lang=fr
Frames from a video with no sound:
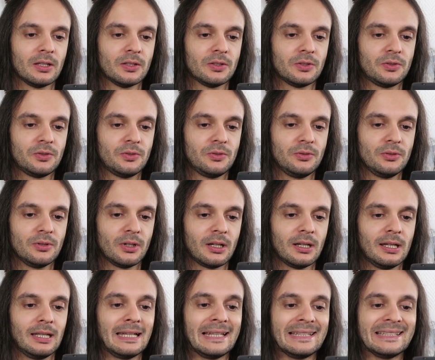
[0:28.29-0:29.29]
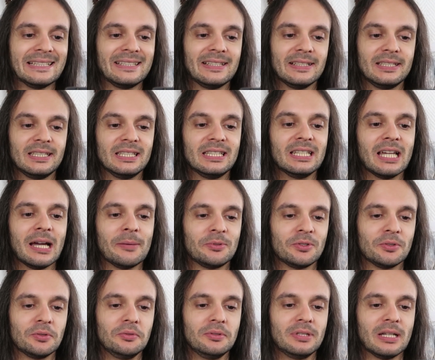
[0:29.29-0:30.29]
sur la nécessité
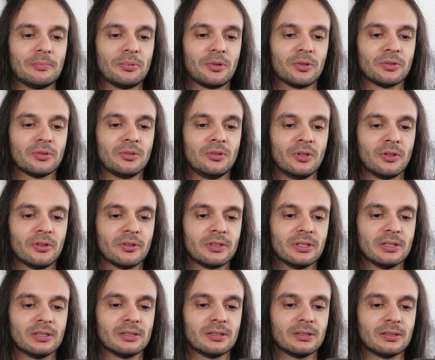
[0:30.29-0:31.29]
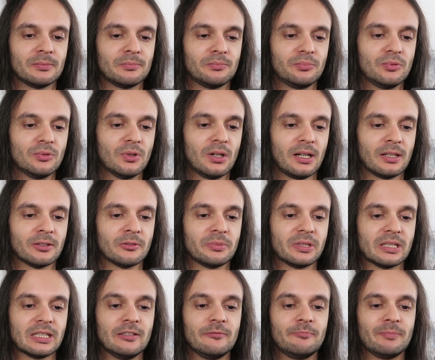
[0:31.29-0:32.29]
absolue d'apprendre une langue euh, pour un
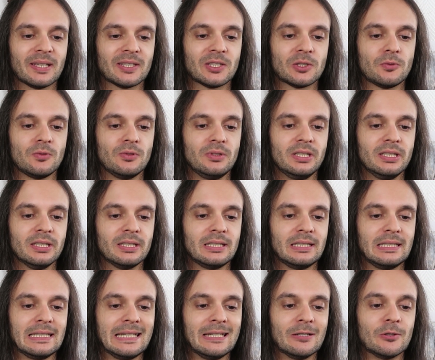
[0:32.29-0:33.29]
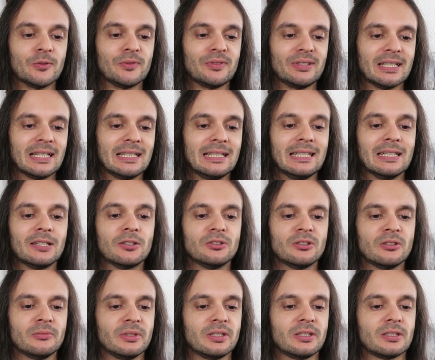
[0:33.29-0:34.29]
objectif particulier qui est au final
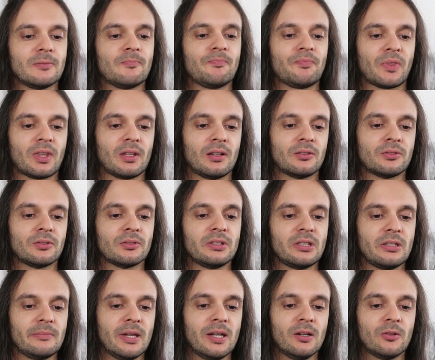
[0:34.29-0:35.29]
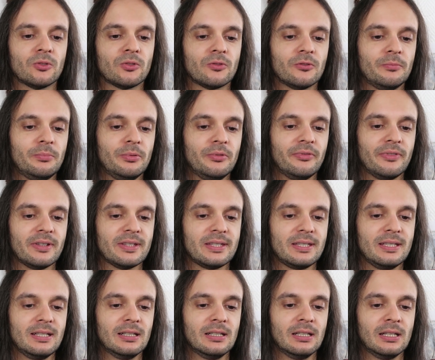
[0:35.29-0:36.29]
économique. Entre guillemets, on trouve plus,
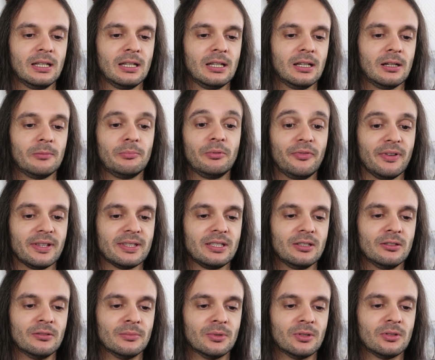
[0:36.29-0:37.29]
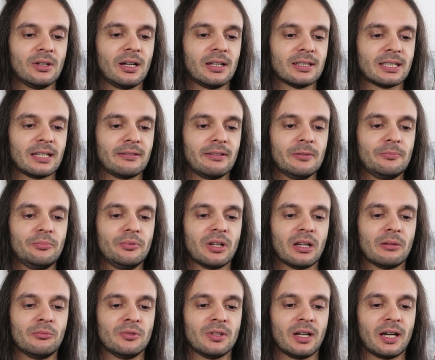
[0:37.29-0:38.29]
facile, euh, plus facilement un travail plus
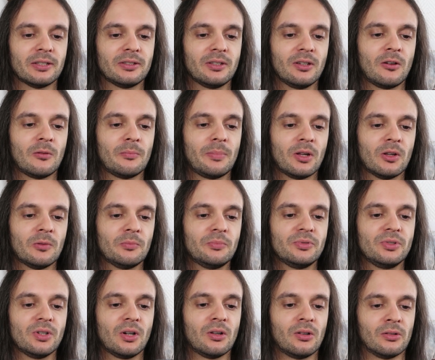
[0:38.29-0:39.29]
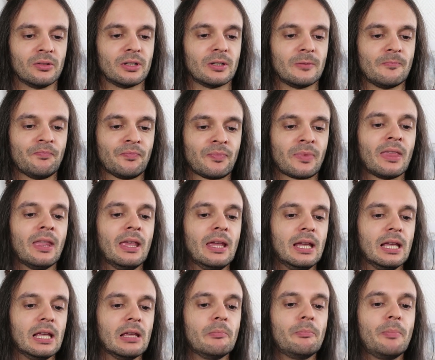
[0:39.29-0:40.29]
rémunérateur en parlant plusieurs langues.
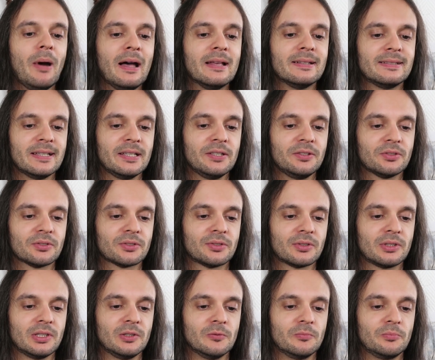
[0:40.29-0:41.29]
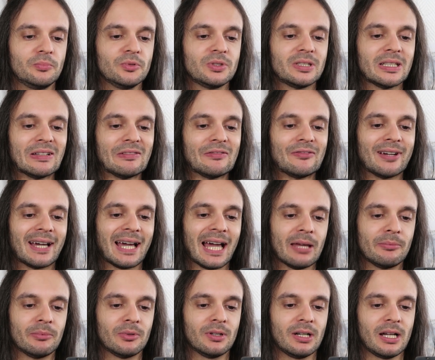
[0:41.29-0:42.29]
Et pas assez sur ce qui nous pousse
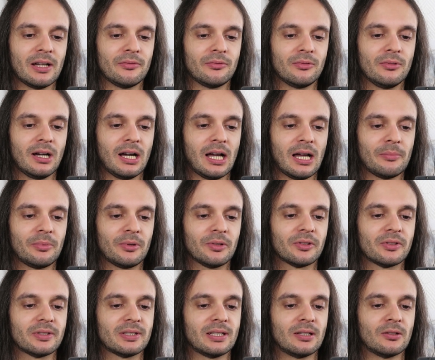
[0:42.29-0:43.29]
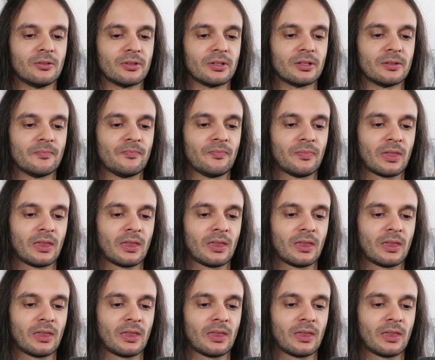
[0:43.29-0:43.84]
vraiment à vouloir apprendre ces langues.